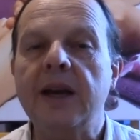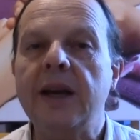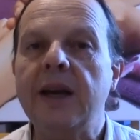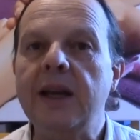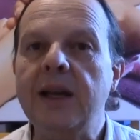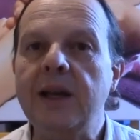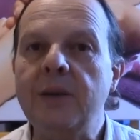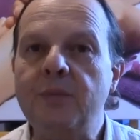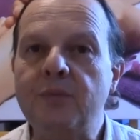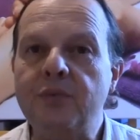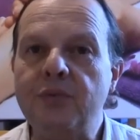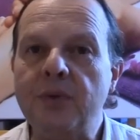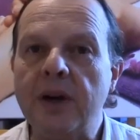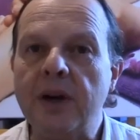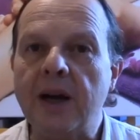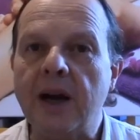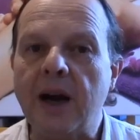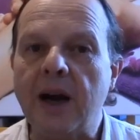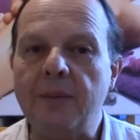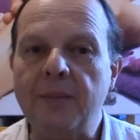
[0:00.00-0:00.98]
et les
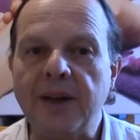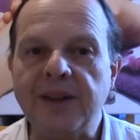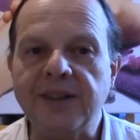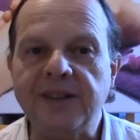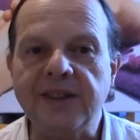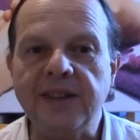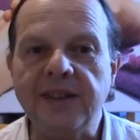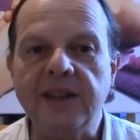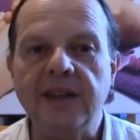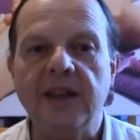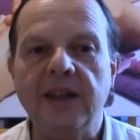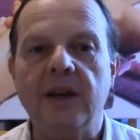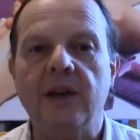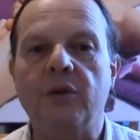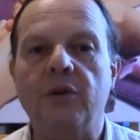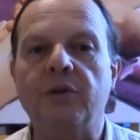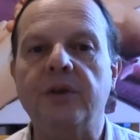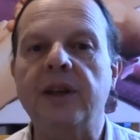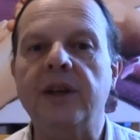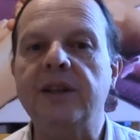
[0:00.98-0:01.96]
points à masser
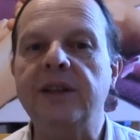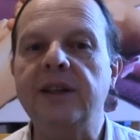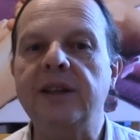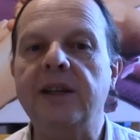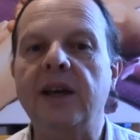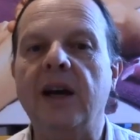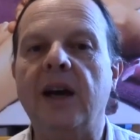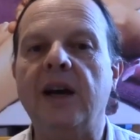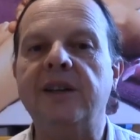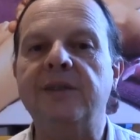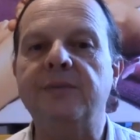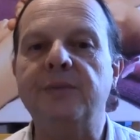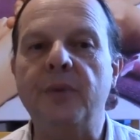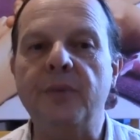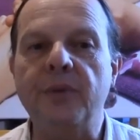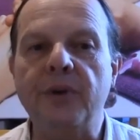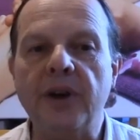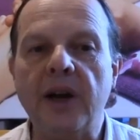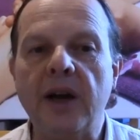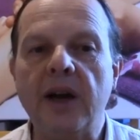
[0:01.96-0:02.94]
qu'on indique à ce
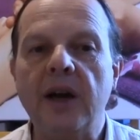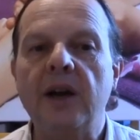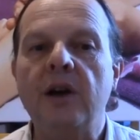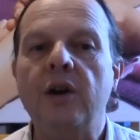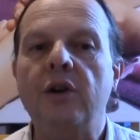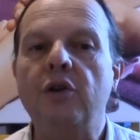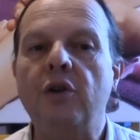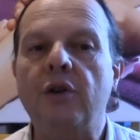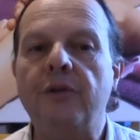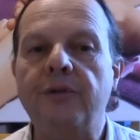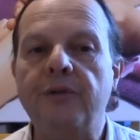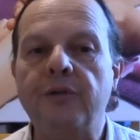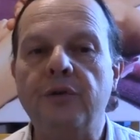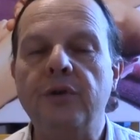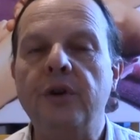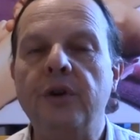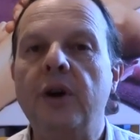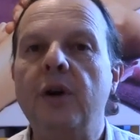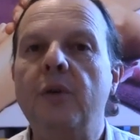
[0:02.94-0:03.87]
moment-là leur font